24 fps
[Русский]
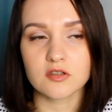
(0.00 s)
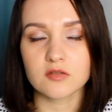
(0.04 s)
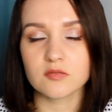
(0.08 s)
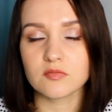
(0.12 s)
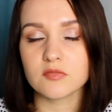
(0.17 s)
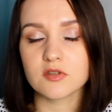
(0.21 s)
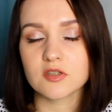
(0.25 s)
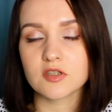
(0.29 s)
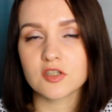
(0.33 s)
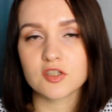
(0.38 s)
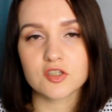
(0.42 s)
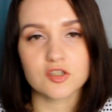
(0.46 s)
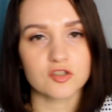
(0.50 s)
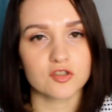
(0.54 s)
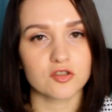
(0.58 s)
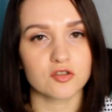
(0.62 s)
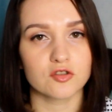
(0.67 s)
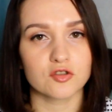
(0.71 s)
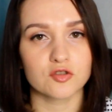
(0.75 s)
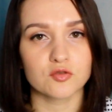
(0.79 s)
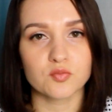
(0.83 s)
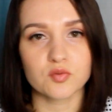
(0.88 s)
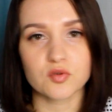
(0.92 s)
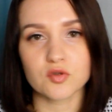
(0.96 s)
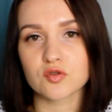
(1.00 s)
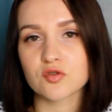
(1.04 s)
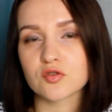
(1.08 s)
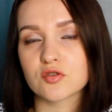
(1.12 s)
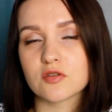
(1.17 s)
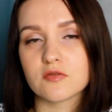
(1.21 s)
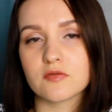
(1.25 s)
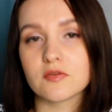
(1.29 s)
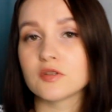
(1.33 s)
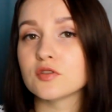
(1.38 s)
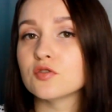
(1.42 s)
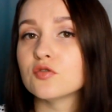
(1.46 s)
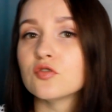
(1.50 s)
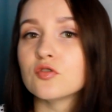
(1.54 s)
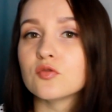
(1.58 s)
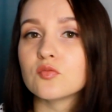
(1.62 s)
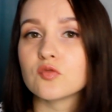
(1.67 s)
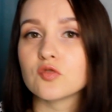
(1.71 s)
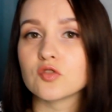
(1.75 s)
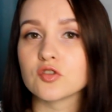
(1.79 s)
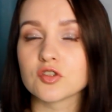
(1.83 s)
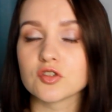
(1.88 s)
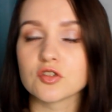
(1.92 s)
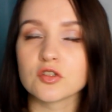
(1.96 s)
Их, мне кажется, даже просто водой
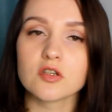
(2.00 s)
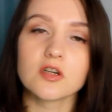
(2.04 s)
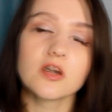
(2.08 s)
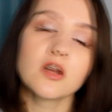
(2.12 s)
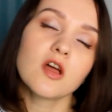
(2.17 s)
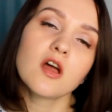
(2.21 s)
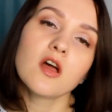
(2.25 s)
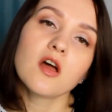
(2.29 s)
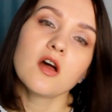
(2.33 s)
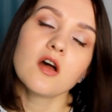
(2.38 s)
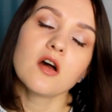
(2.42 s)
можно